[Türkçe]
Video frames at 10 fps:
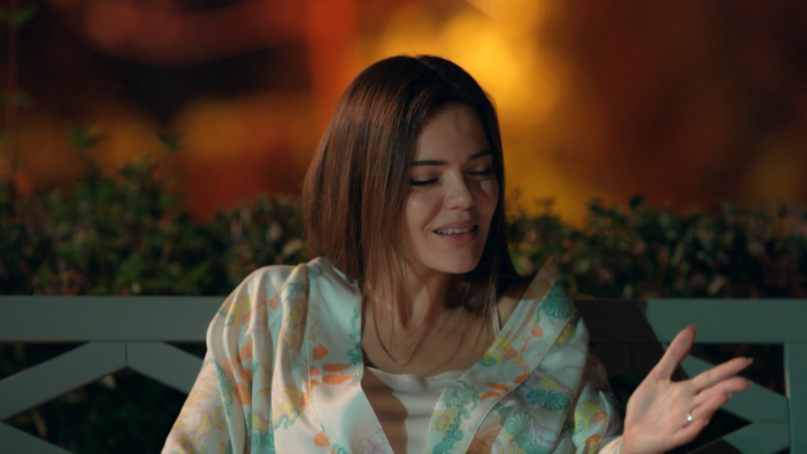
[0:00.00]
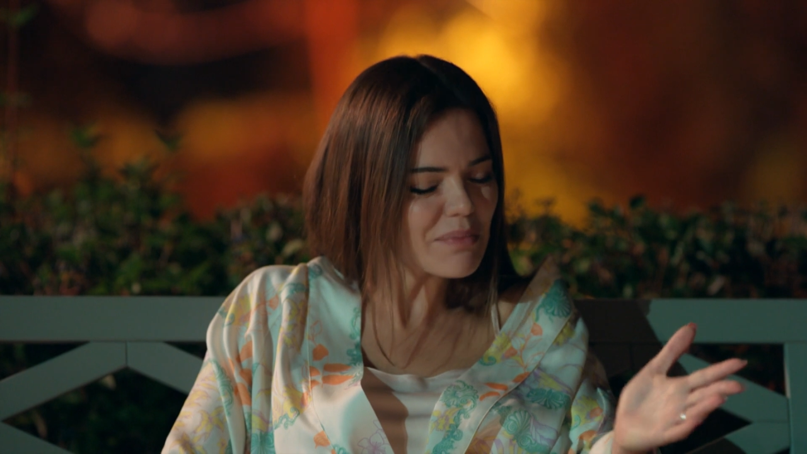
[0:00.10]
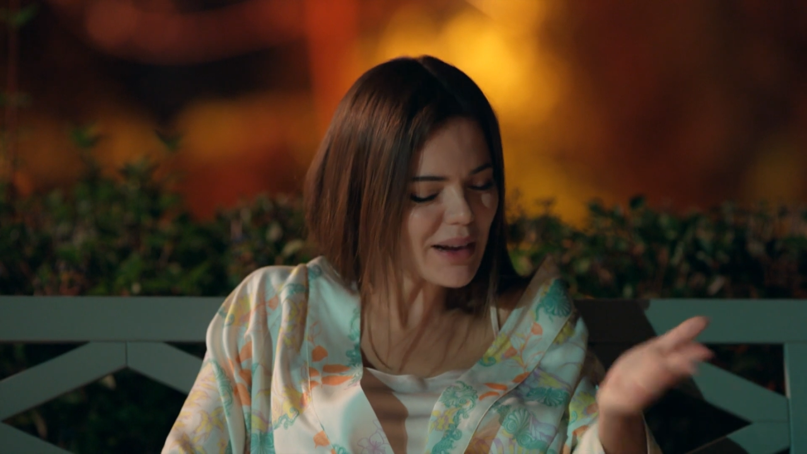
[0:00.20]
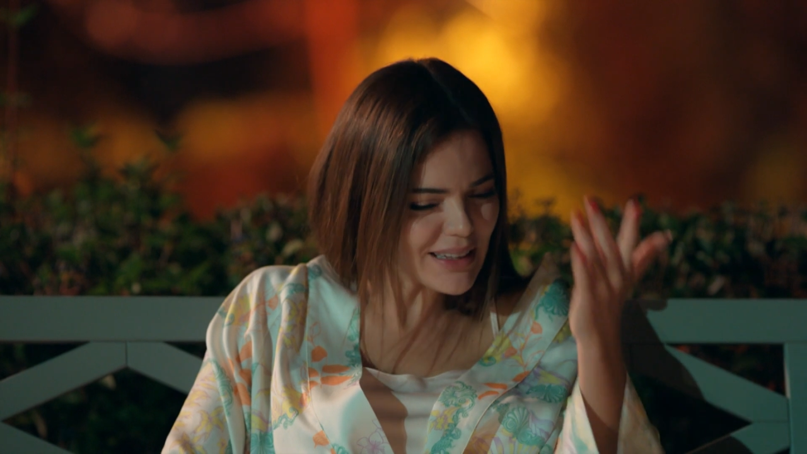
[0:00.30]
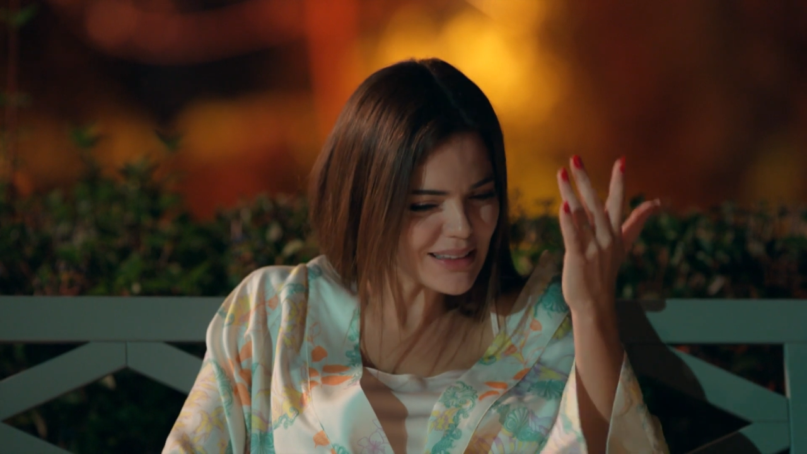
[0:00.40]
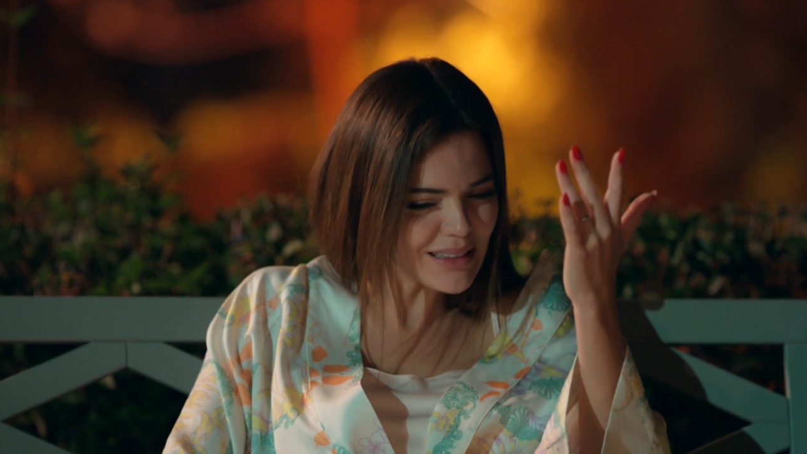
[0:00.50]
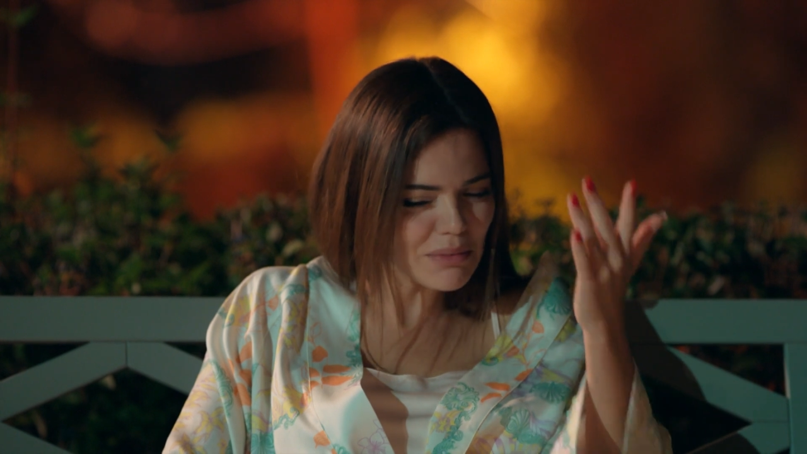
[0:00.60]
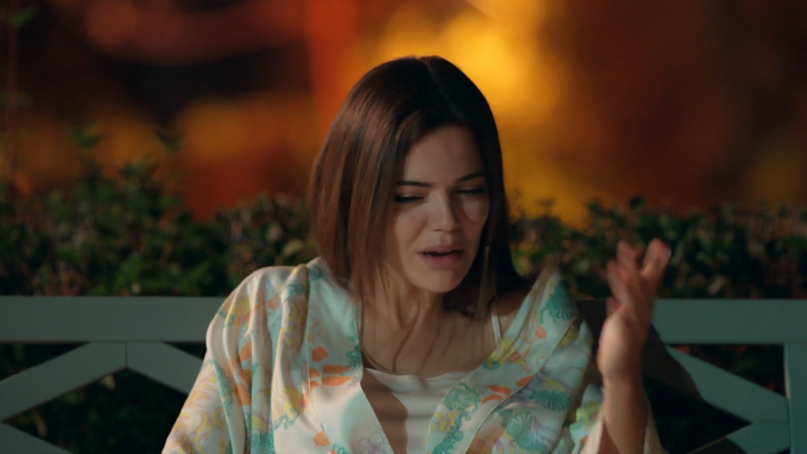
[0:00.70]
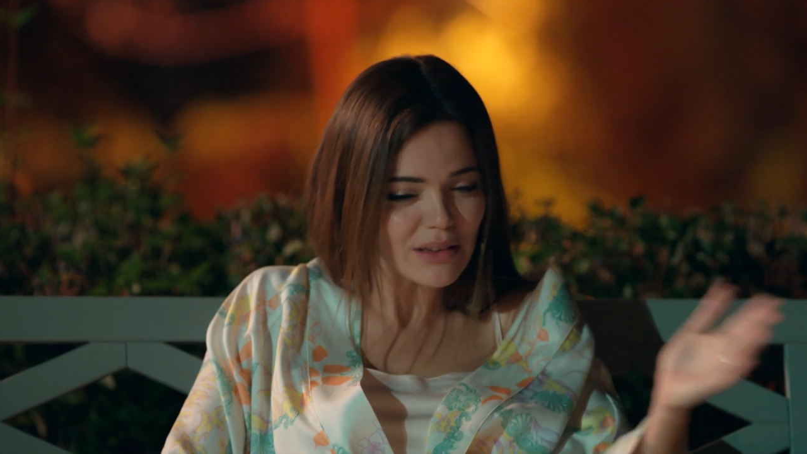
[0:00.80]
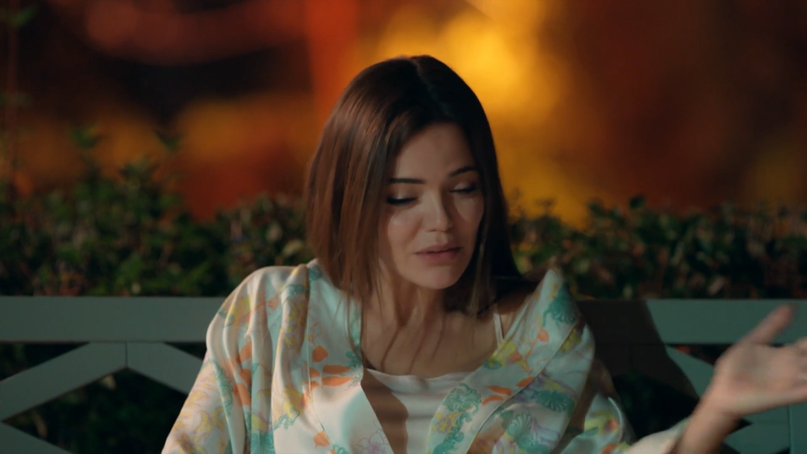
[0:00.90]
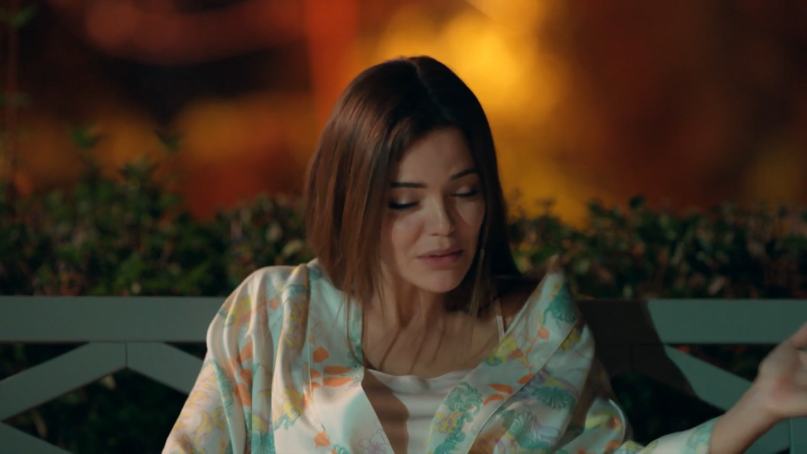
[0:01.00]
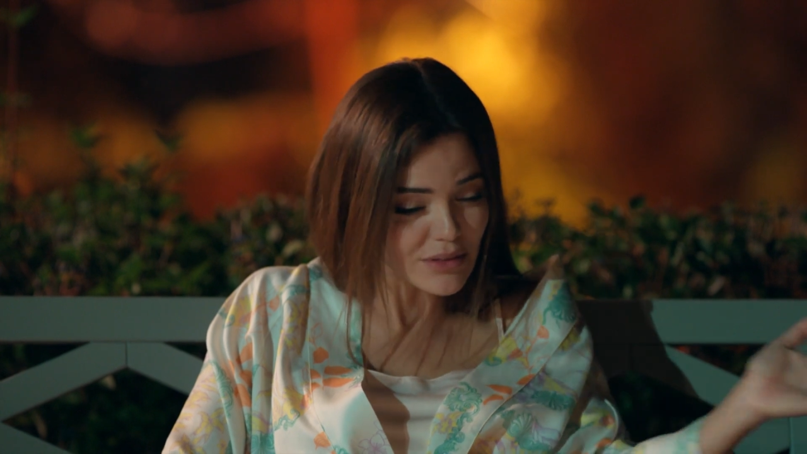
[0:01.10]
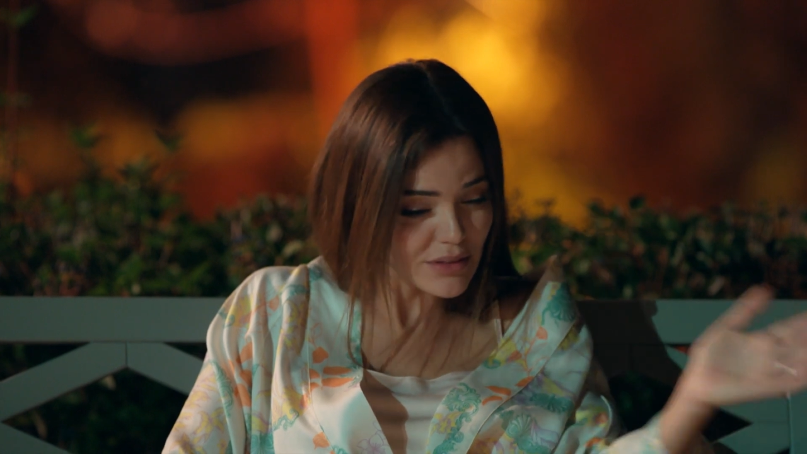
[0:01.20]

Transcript: Paketledim ben adamı.